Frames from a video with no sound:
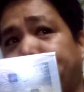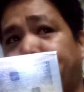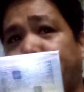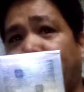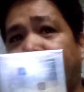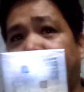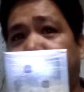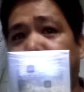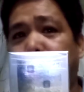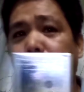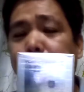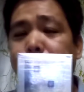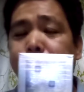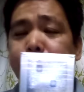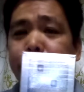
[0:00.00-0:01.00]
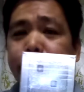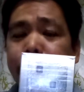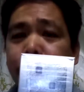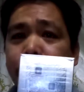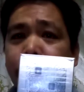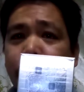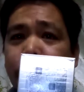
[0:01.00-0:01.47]
tawag nito
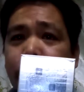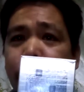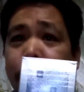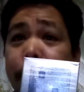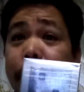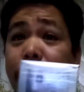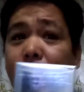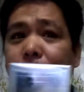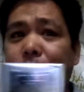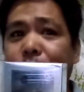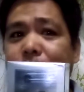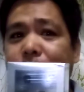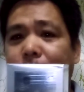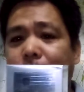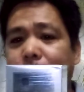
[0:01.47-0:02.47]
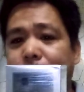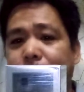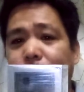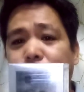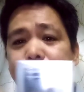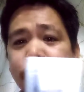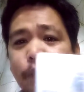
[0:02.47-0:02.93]
binili ko siya kasi
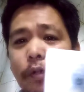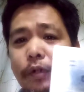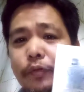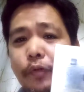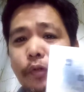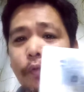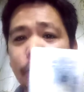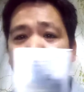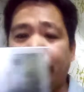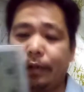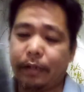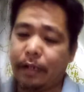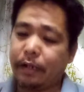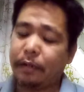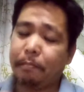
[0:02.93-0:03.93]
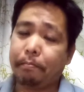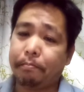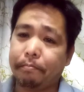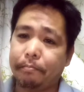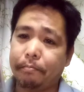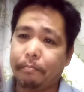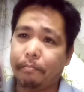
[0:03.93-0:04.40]
nagustuhan ko yung kanyang
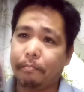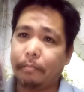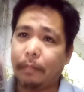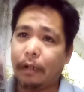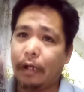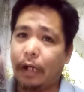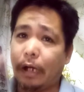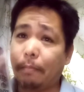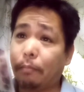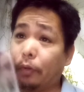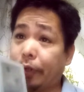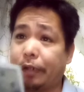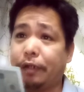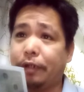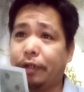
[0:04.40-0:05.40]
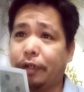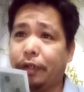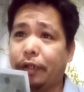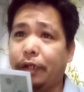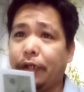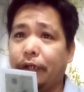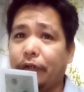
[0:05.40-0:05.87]
uh, amoy
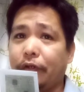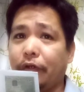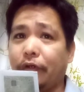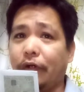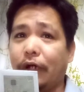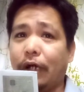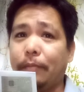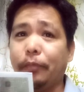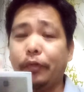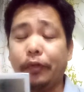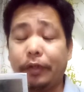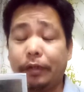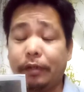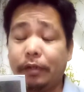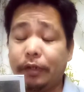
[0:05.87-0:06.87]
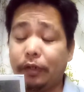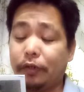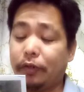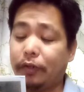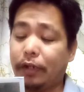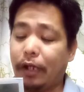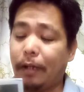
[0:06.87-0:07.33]
No, amoy.
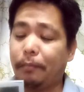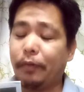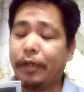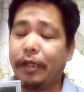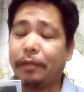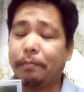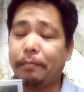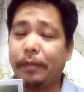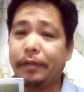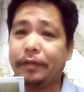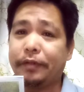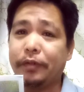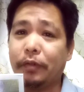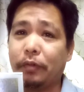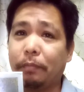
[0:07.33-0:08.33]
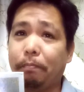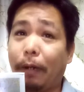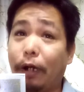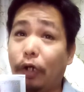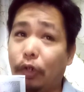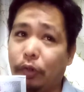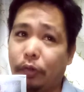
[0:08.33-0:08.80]
Yung amoy it means yung
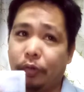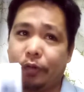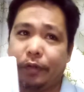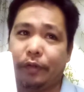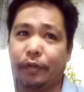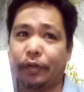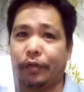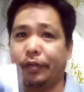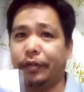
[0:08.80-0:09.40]
bango. 'Yon.